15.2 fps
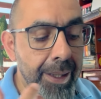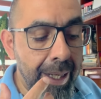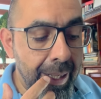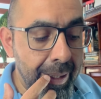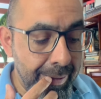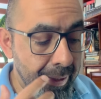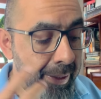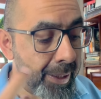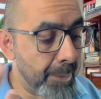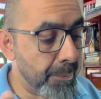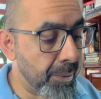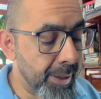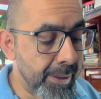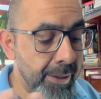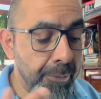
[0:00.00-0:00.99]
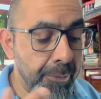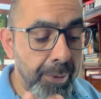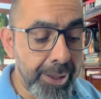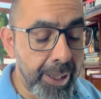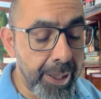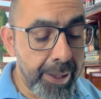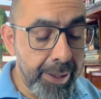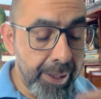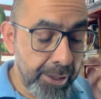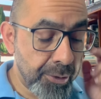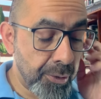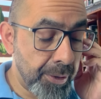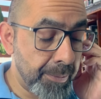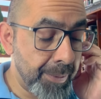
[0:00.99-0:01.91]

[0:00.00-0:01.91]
Así que puede ser cualquiera de eso.